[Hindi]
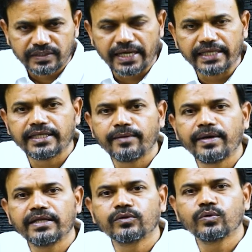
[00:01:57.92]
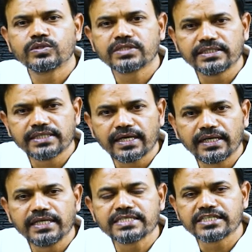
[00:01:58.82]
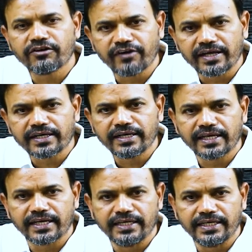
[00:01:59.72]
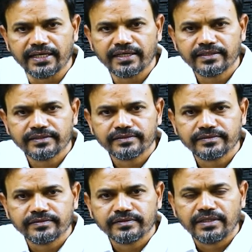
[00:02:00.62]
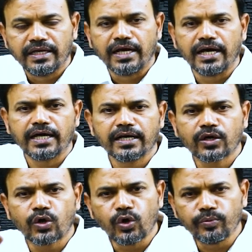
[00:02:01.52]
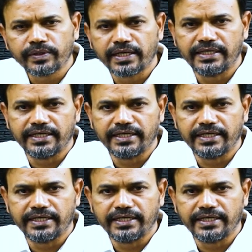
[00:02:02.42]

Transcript: हैदराबाद को सजाने संवारने के लिए हर कौम के